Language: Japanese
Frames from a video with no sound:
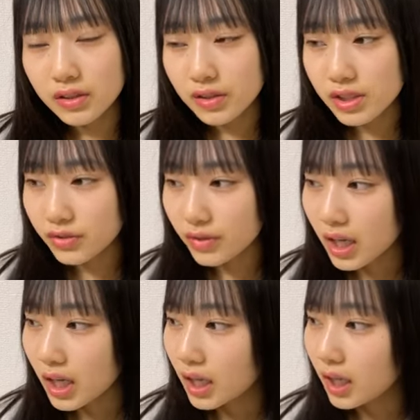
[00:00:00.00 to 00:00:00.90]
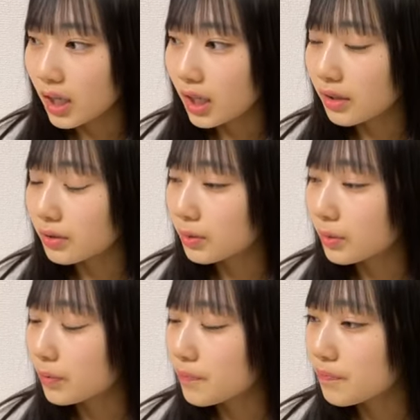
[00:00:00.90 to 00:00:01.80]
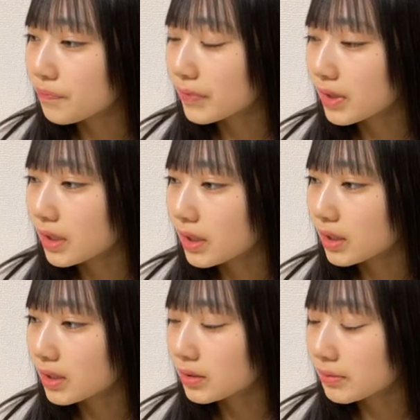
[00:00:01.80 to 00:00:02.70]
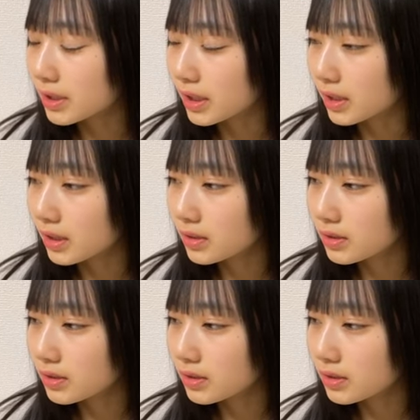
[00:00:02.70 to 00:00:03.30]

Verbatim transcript: 表紙はあの待って